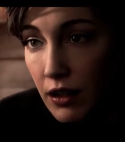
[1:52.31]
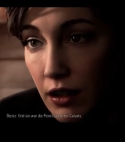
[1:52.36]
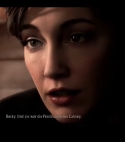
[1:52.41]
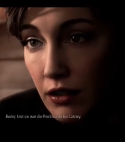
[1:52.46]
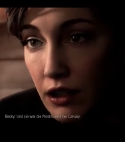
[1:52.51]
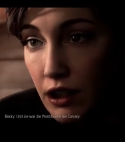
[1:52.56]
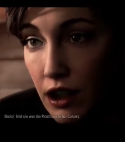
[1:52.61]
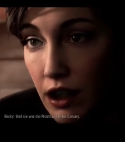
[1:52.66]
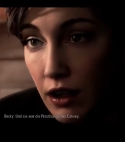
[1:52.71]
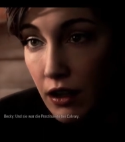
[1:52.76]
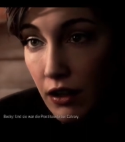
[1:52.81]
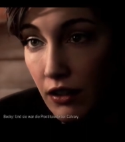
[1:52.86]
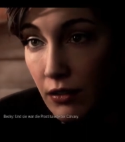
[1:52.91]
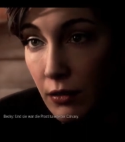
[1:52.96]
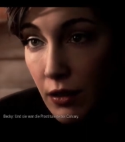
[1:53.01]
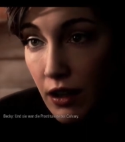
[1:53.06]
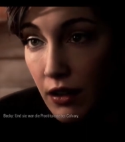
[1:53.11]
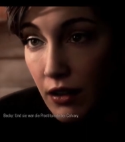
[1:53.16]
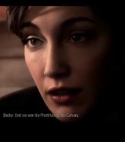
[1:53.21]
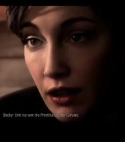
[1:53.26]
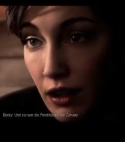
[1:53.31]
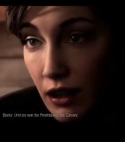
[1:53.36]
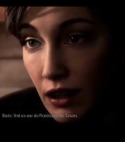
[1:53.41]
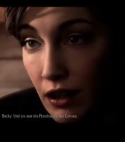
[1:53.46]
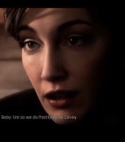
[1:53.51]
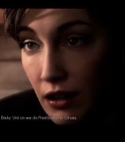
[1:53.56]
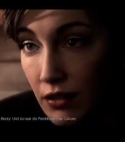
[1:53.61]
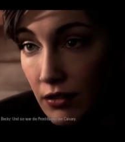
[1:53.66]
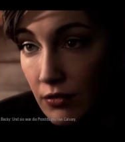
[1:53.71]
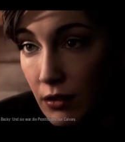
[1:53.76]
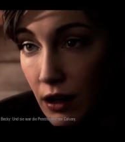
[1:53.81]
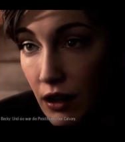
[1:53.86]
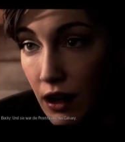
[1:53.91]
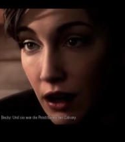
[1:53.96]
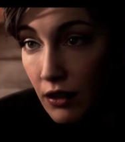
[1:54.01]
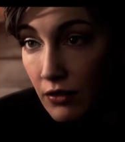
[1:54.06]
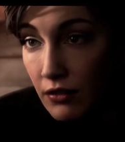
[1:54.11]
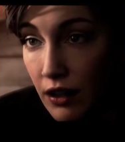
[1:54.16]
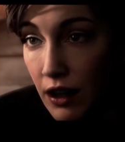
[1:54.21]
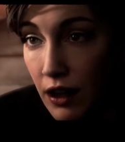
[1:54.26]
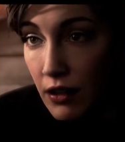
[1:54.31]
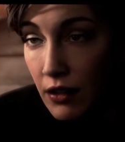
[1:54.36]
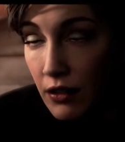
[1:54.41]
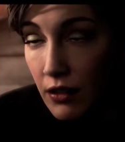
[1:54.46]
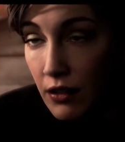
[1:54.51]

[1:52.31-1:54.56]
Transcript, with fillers: Und sie war die Prostituierte bei Calvary.